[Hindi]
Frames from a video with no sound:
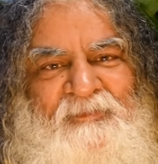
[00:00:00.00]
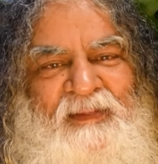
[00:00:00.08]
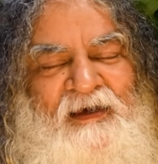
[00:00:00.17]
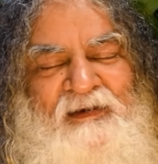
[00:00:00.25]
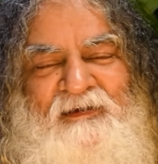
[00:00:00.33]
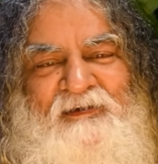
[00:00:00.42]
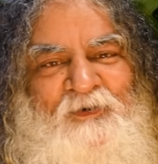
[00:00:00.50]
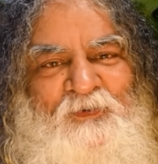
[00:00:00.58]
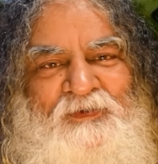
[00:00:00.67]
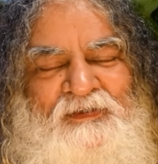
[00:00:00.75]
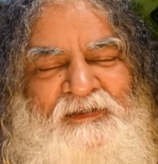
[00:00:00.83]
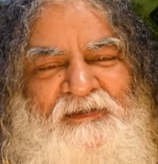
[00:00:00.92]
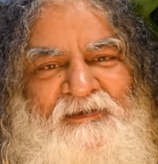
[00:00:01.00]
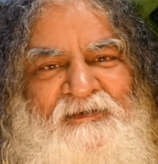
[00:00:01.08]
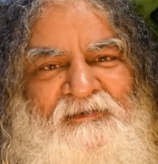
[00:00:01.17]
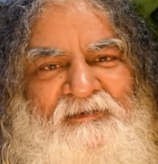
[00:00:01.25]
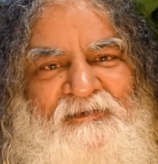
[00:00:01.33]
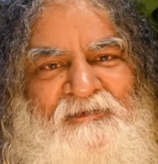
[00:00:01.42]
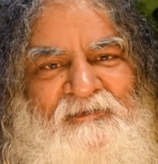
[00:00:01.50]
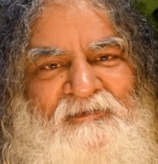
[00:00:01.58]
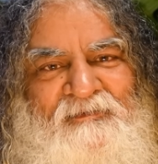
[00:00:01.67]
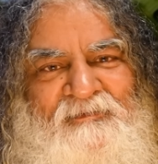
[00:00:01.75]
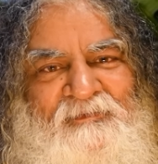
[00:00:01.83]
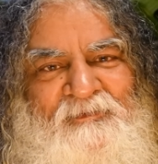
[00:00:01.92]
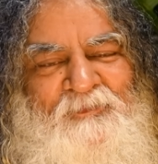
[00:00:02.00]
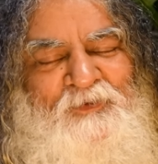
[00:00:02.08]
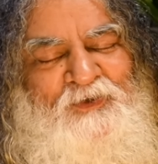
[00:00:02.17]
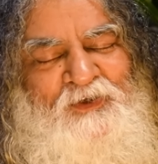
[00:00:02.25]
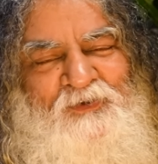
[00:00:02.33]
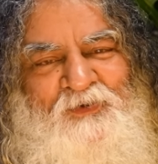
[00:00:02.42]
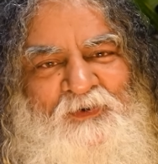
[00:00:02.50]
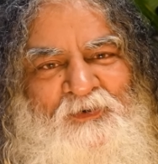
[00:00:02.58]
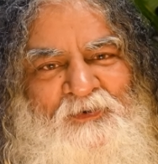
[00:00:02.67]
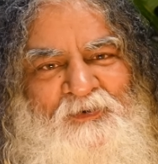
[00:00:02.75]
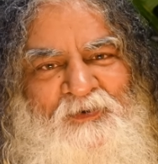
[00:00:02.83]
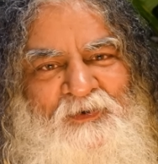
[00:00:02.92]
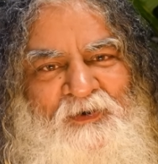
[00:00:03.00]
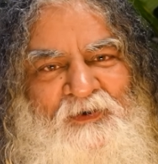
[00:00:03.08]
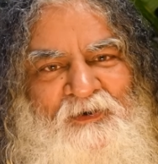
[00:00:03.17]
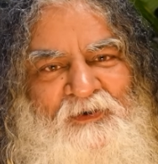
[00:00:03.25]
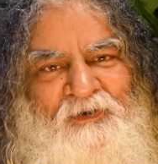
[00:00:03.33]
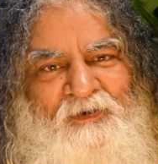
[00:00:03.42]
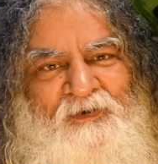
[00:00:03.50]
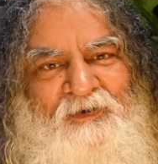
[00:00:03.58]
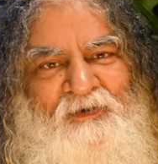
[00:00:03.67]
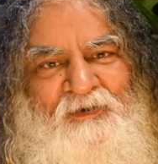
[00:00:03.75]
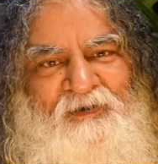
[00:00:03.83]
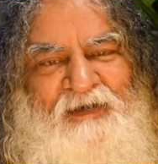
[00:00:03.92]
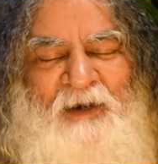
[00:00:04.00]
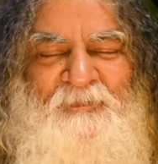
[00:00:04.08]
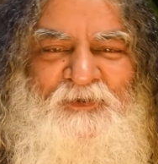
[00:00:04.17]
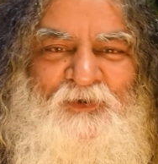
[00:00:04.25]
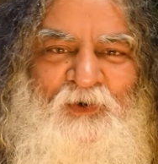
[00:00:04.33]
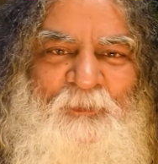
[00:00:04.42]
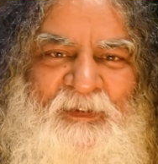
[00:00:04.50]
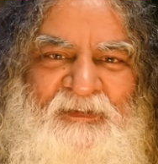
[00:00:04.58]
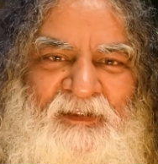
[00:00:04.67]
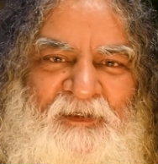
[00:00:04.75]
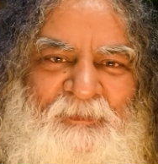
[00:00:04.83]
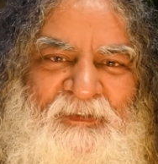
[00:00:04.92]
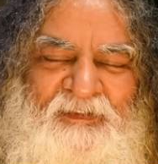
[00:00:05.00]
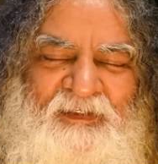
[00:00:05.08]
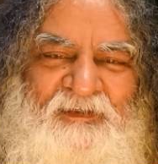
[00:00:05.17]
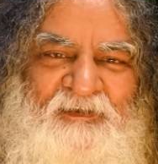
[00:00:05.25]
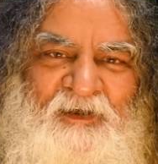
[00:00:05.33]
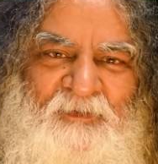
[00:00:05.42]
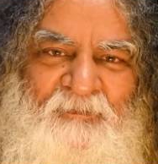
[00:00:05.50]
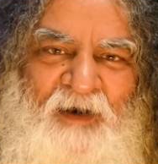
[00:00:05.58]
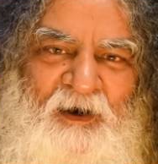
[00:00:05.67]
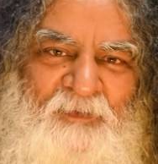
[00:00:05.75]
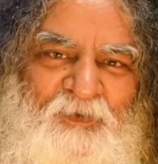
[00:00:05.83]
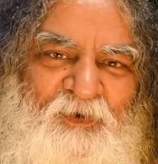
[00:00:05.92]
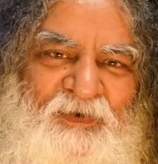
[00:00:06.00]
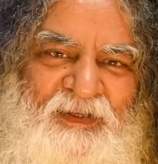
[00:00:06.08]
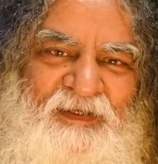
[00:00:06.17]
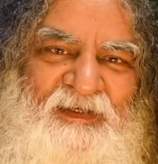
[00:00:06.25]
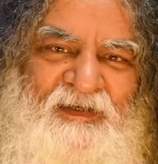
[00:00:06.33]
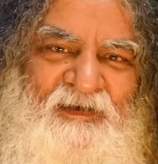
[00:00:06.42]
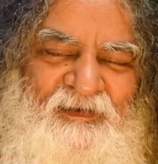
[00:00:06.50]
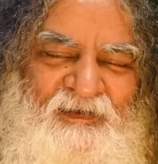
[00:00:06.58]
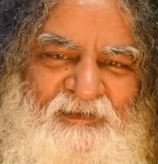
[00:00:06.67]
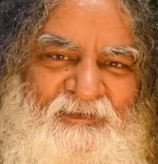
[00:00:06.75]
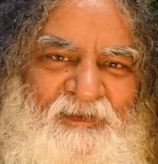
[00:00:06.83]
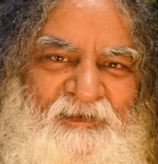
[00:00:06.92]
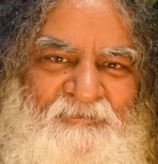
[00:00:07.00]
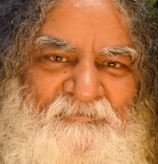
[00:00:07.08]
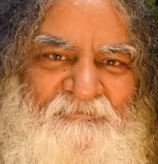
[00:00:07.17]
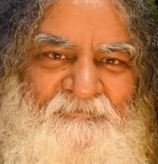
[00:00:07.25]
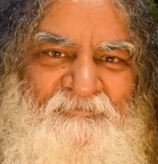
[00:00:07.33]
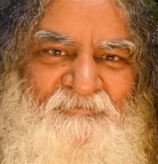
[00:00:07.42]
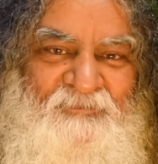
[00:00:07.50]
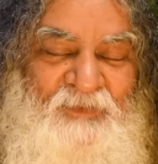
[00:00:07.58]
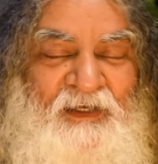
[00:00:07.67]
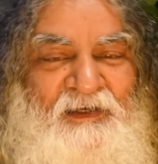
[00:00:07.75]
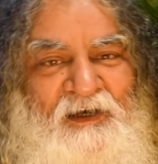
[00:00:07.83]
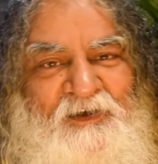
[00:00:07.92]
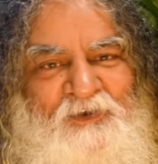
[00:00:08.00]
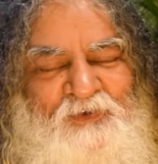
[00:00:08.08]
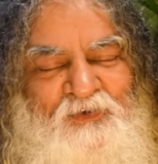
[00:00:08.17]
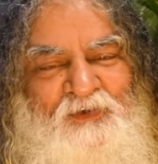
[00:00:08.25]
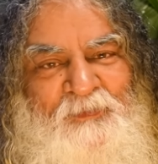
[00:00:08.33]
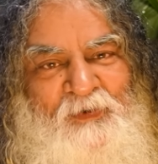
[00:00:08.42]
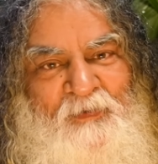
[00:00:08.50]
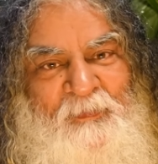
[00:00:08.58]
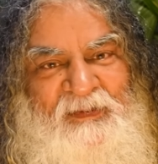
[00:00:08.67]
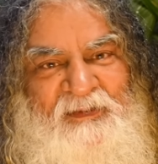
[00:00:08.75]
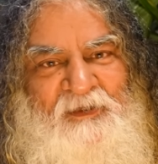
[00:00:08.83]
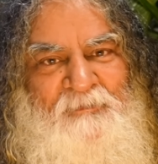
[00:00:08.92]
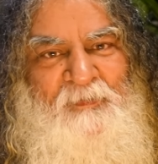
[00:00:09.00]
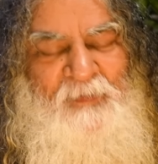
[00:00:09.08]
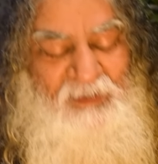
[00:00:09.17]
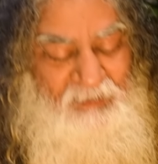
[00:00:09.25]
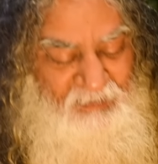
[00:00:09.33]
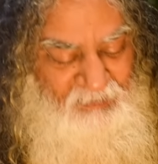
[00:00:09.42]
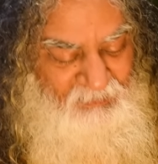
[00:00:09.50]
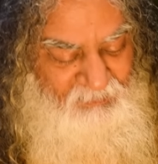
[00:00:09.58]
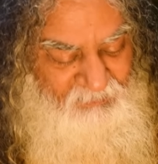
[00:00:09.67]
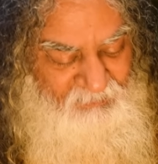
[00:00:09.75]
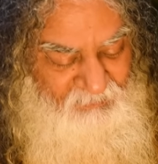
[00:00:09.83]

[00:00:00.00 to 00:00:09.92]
कह रहे हैं गरुण जी की मुझे तो राम जी को बंधन में देखकर महामोह ने घेर लिया था देखा कि युद्ध में वो बंधन में पड़ गए हैं